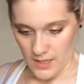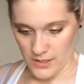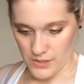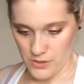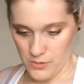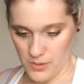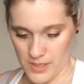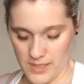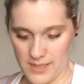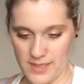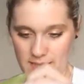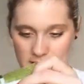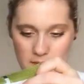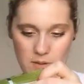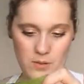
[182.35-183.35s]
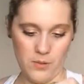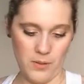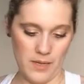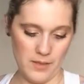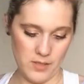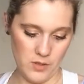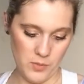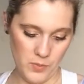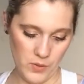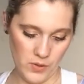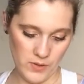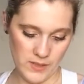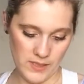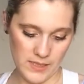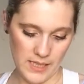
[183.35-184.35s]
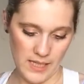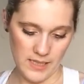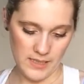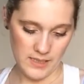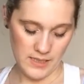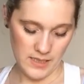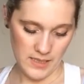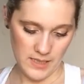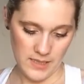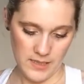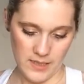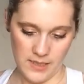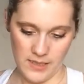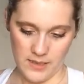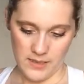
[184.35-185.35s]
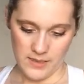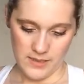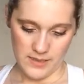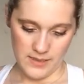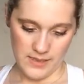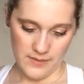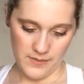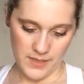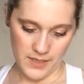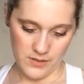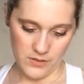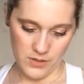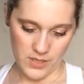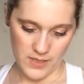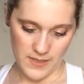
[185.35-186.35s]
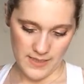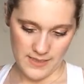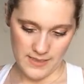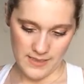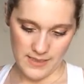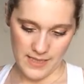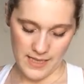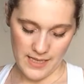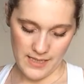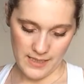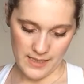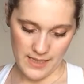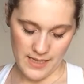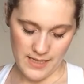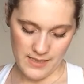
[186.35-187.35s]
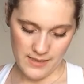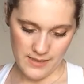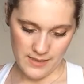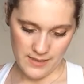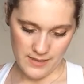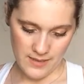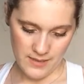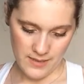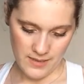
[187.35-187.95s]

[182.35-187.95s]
Ensuite, c'est quoi Je prends ça. Ça vient de chez Tyrell's